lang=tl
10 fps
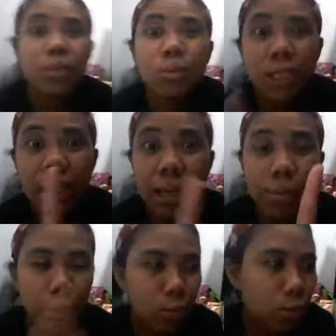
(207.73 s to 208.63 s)
So, lang ka
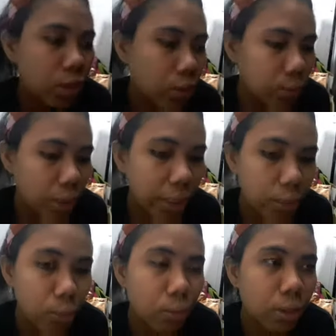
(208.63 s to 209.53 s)
matulog si Duday.
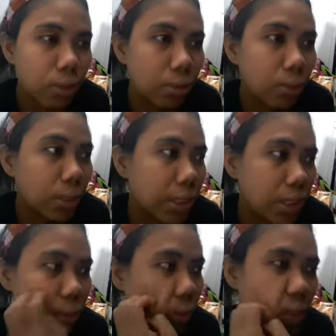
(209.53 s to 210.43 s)
Natulog daw ulit
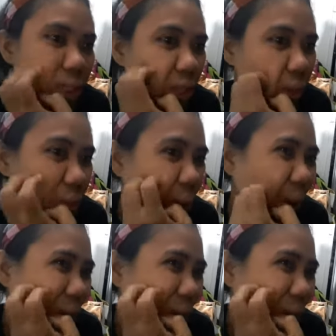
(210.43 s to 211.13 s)
si Duday. So,